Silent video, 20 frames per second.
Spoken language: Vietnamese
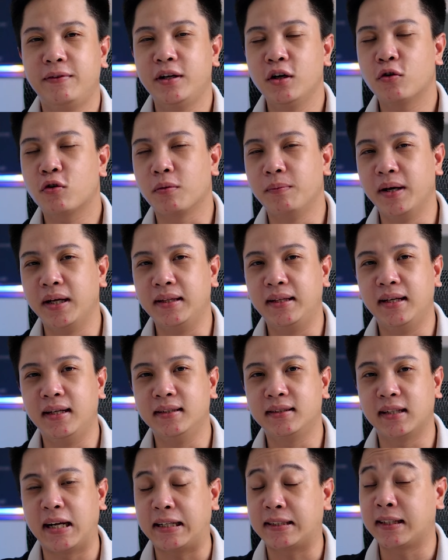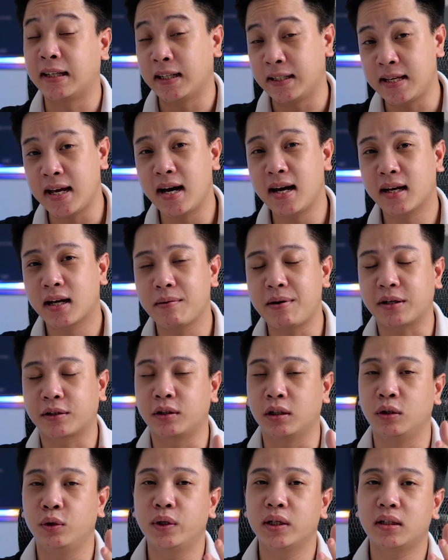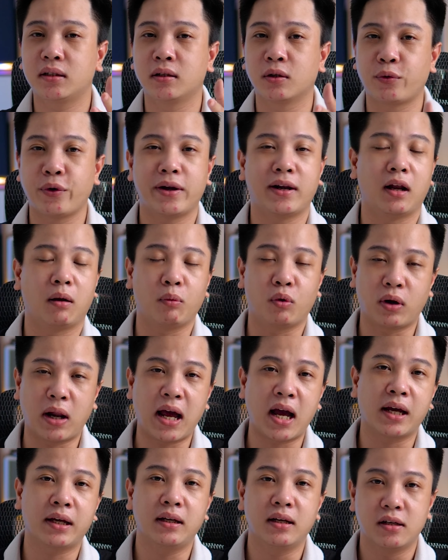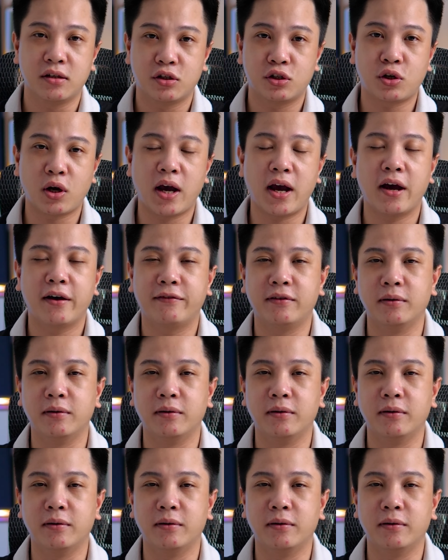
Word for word: Video của mình thì dừng lại tại đây nhá. Các bạn thấy hữu ích đừng quên để một like, share